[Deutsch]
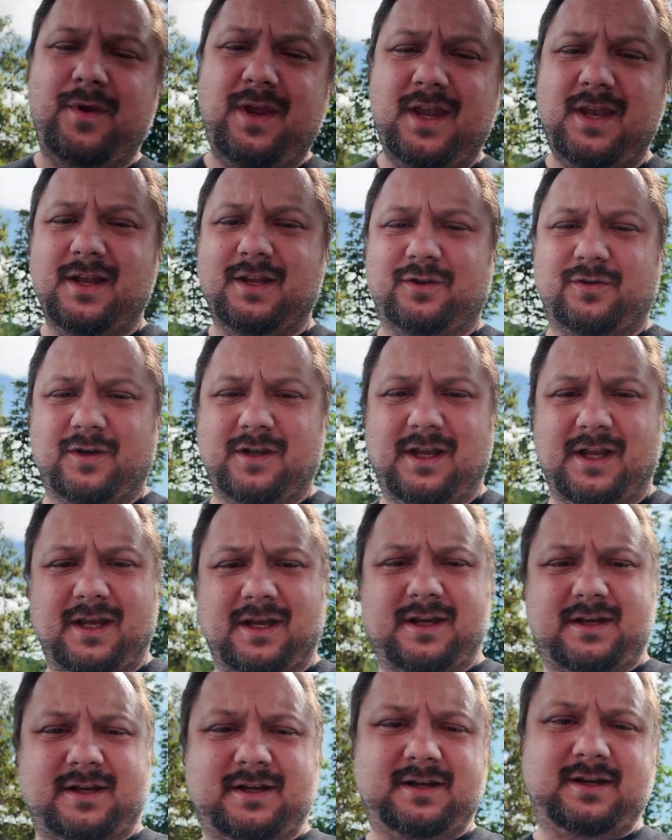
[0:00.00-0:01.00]
mich
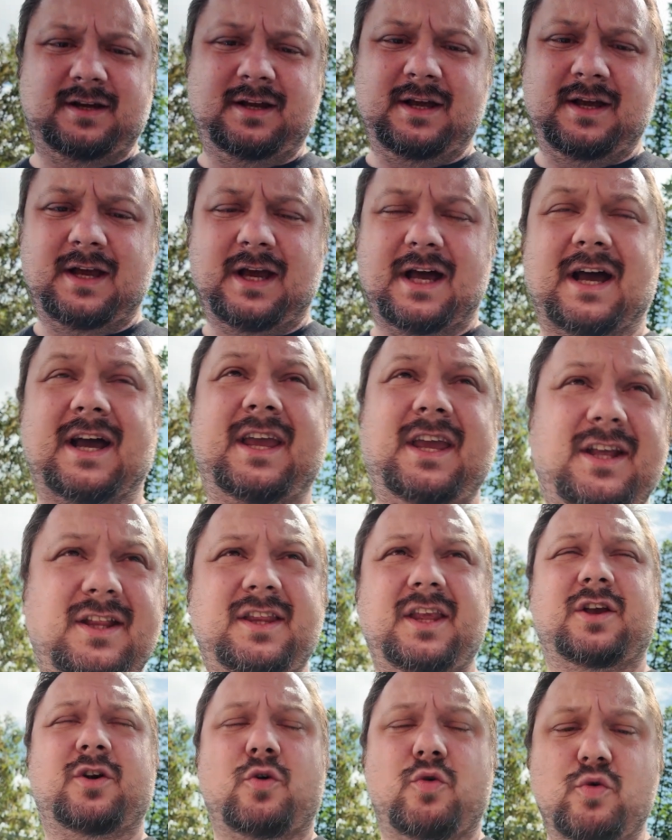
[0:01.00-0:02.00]
natürlich eine
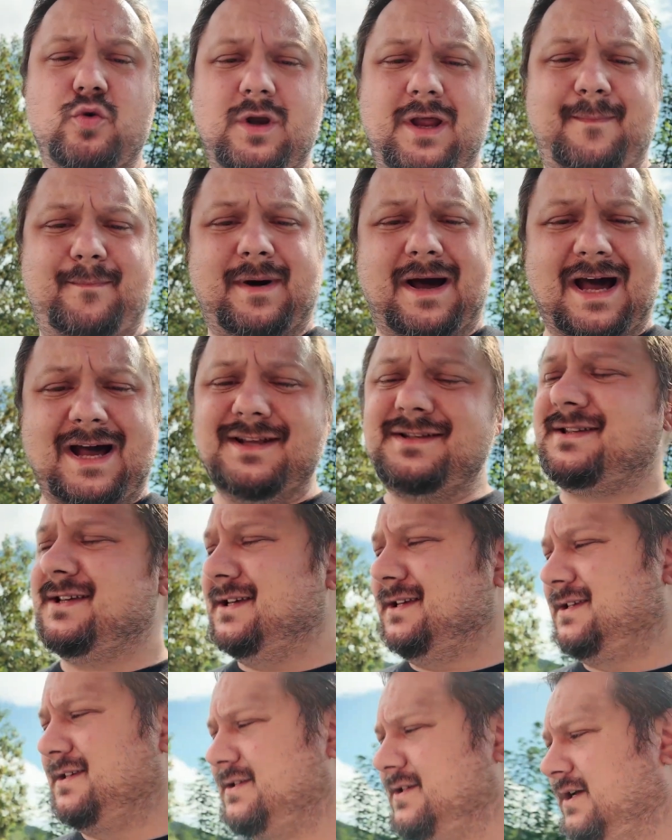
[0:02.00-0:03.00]
richtig coole
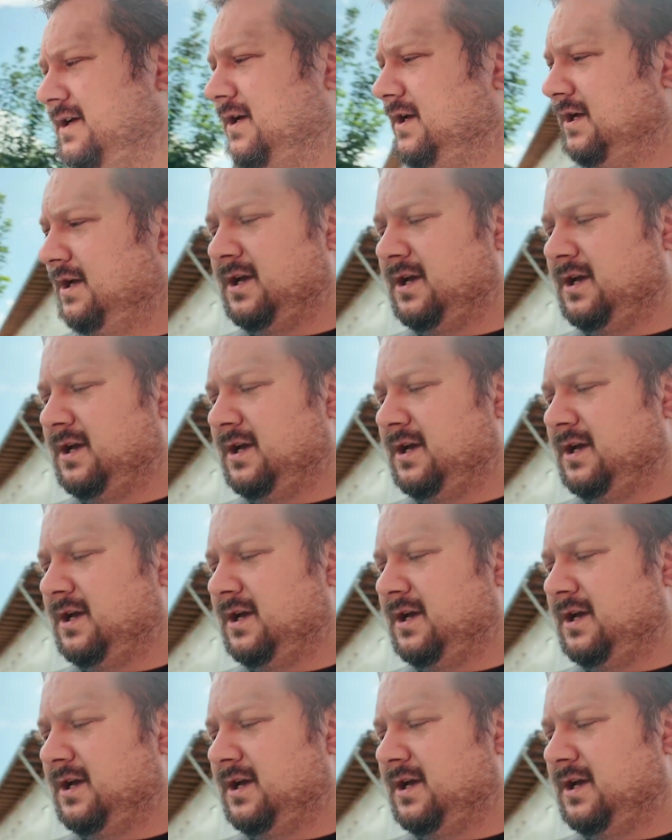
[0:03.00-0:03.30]
Basis